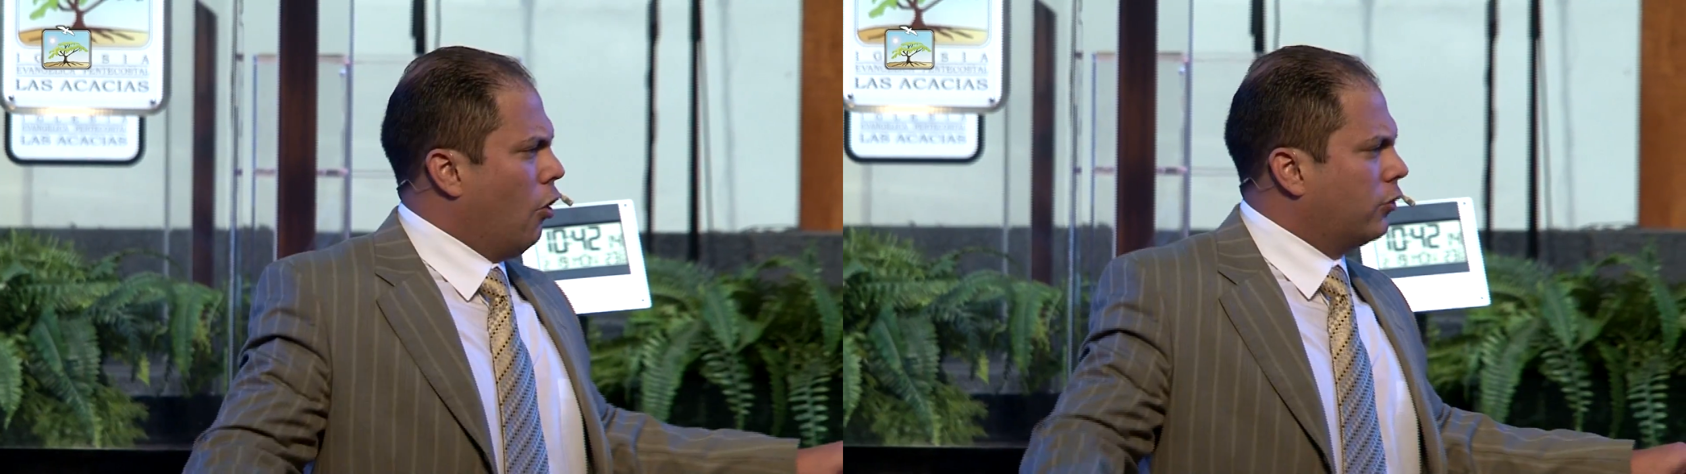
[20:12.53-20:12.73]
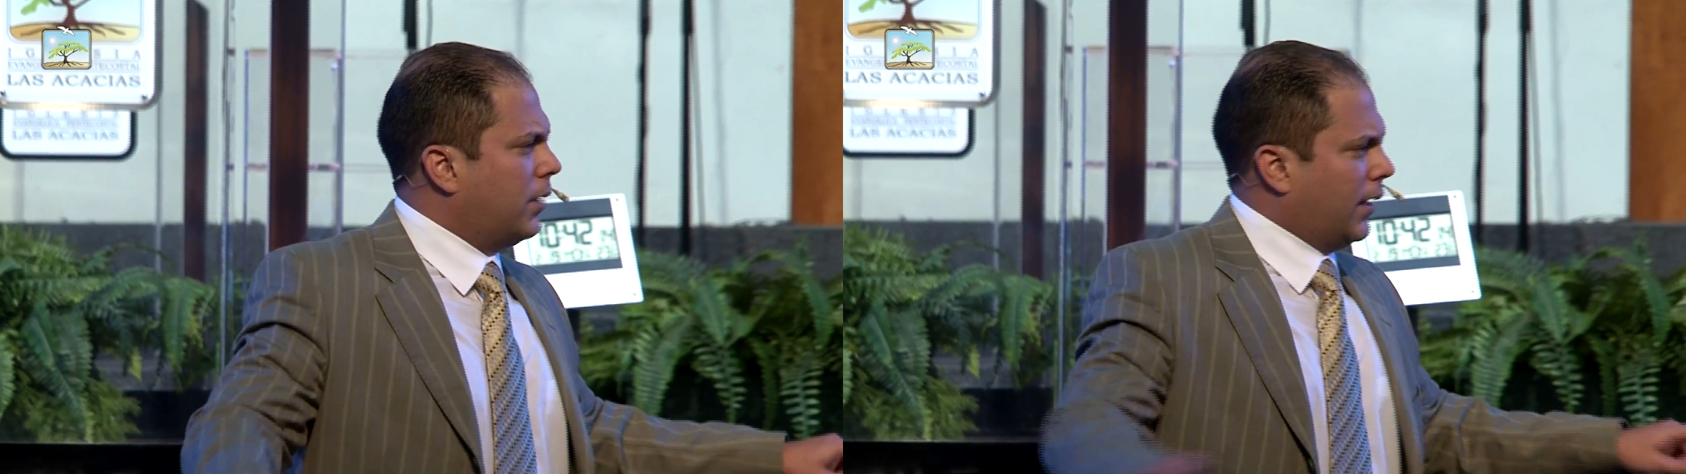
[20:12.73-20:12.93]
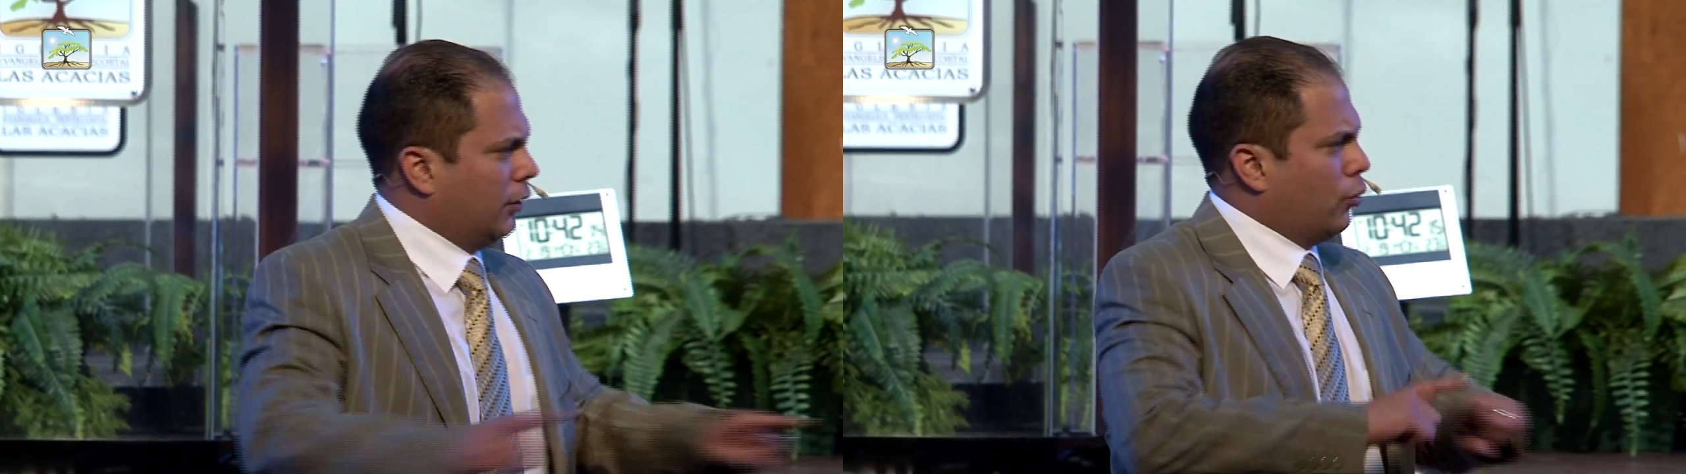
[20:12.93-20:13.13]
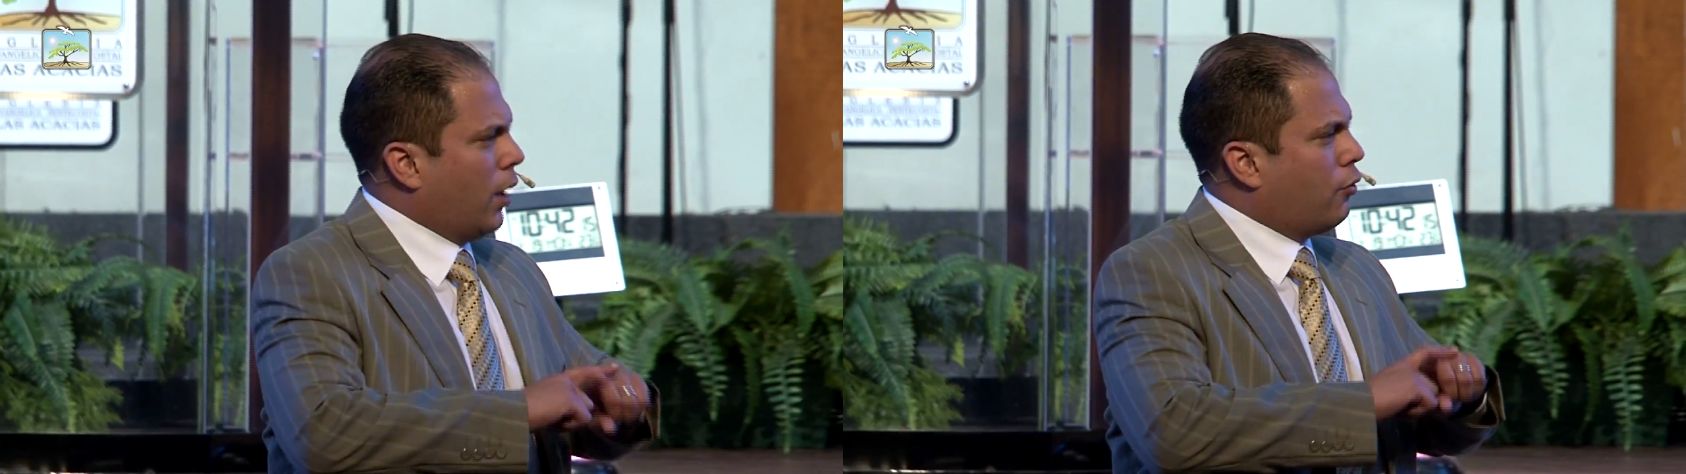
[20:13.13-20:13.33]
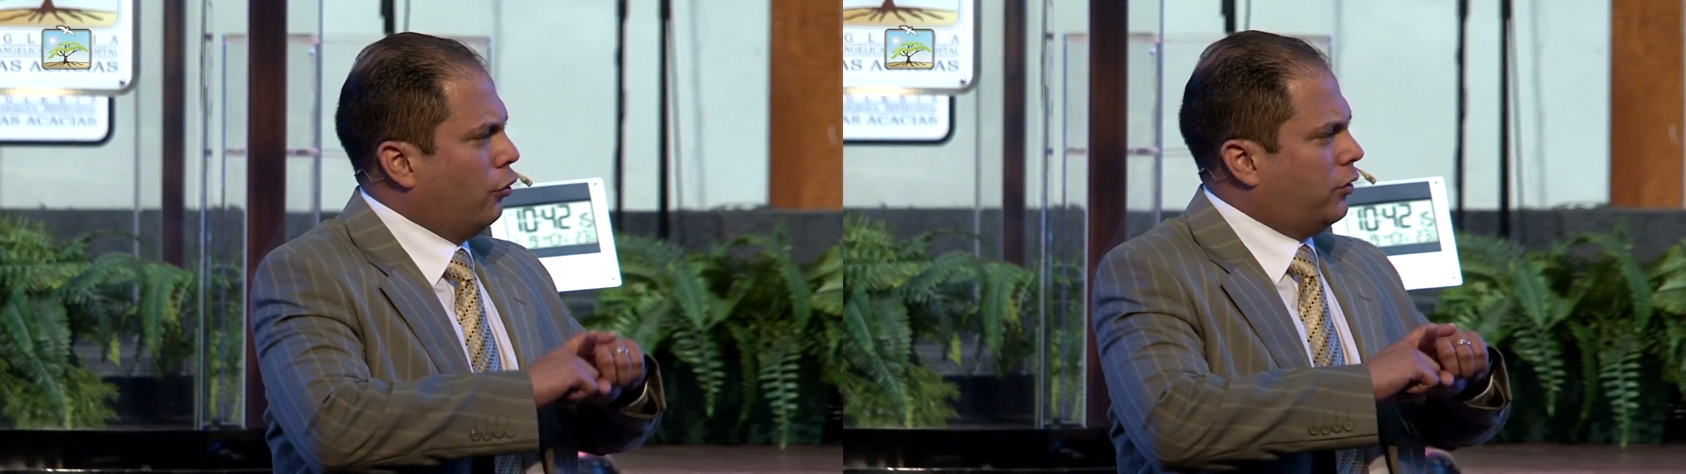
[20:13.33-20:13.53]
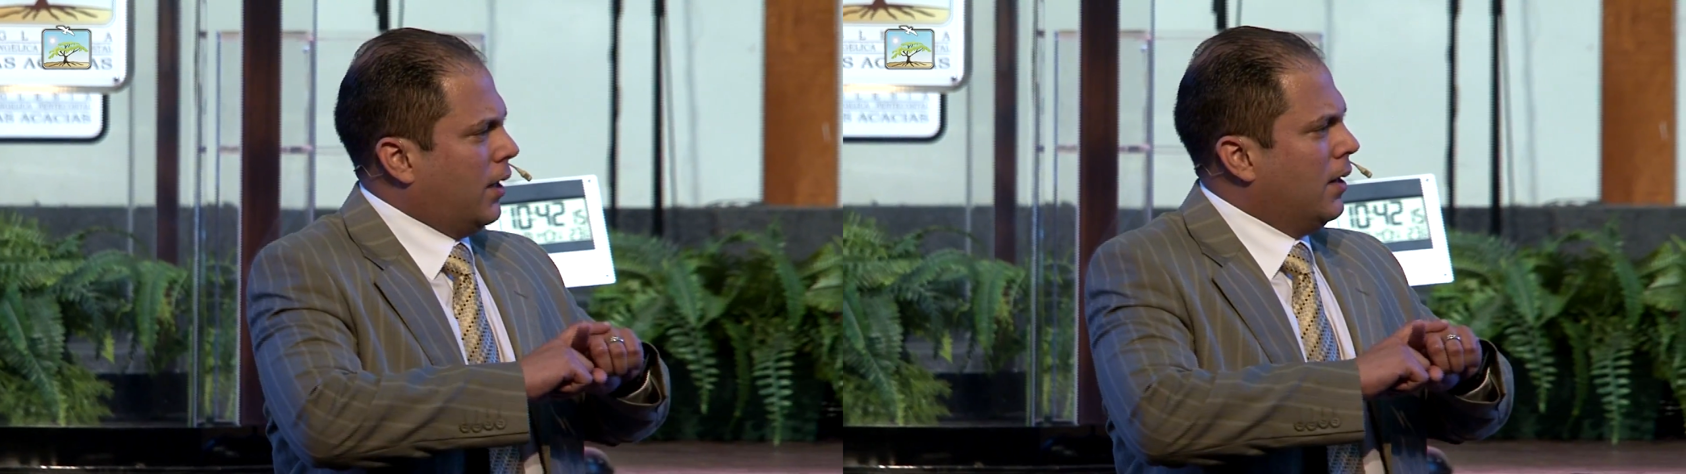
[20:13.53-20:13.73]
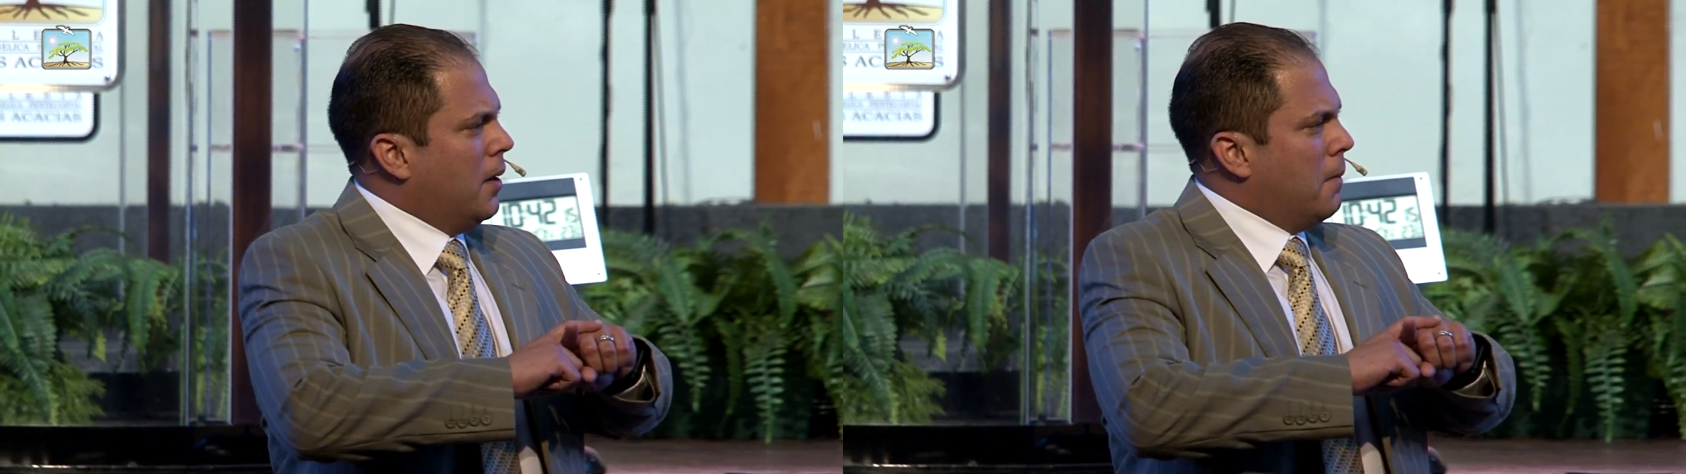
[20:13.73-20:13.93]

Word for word: cosa que tú escuches